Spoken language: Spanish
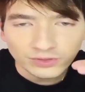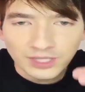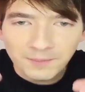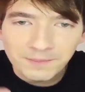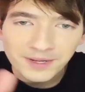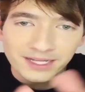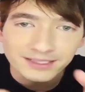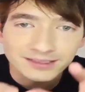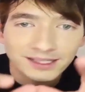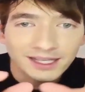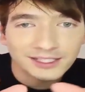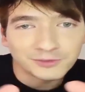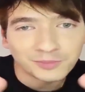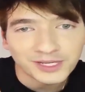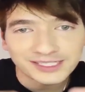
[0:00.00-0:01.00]
irá para
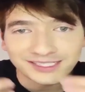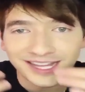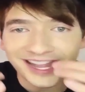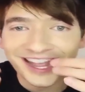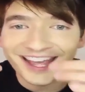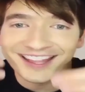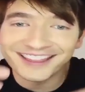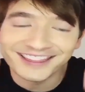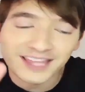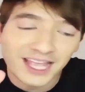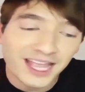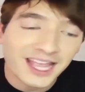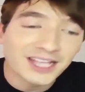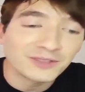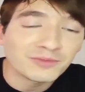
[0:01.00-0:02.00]
Miami. Y
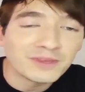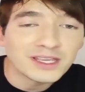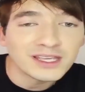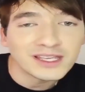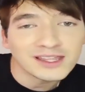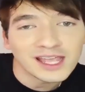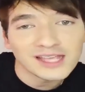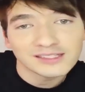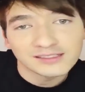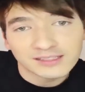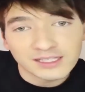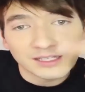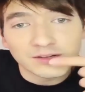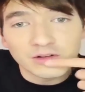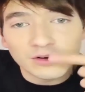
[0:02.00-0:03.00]
entonces que
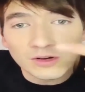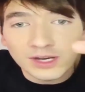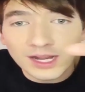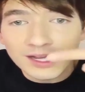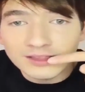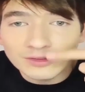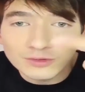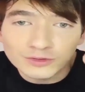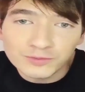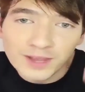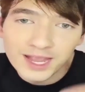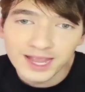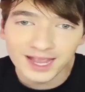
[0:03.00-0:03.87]
también por esa razón